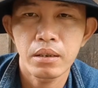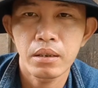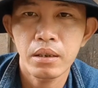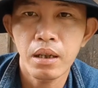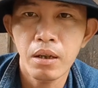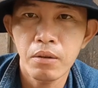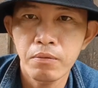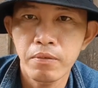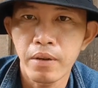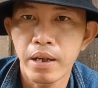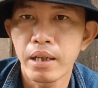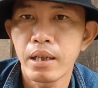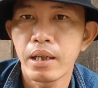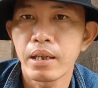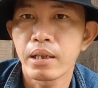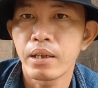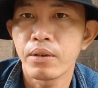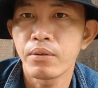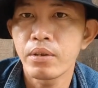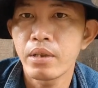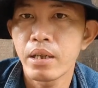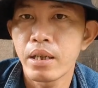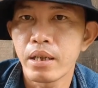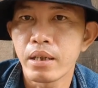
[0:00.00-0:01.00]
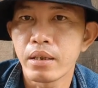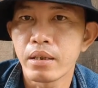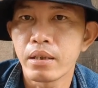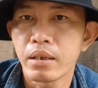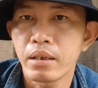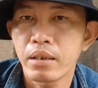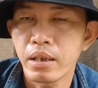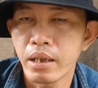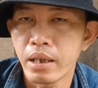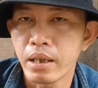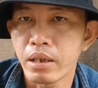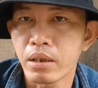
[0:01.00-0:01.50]
không phải là nói về
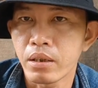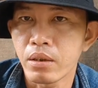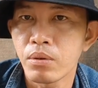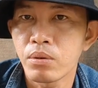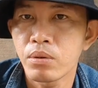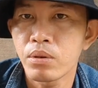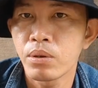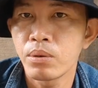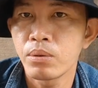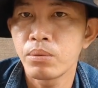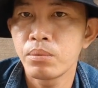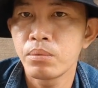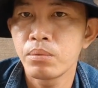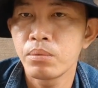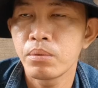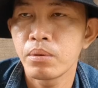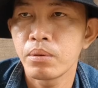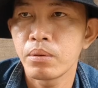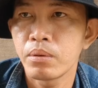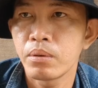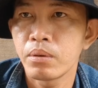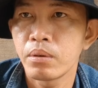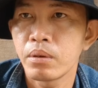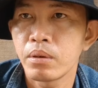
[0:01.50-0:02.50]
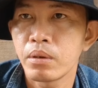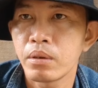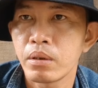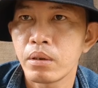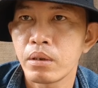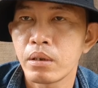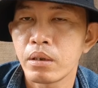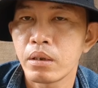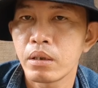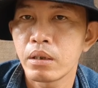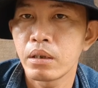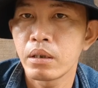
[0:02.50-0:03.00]
vấn đề cô chú
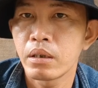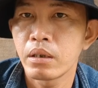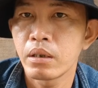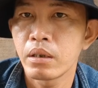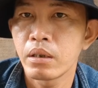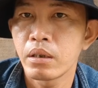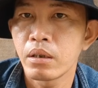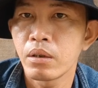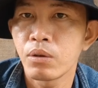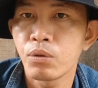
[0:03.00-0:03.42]
ờ,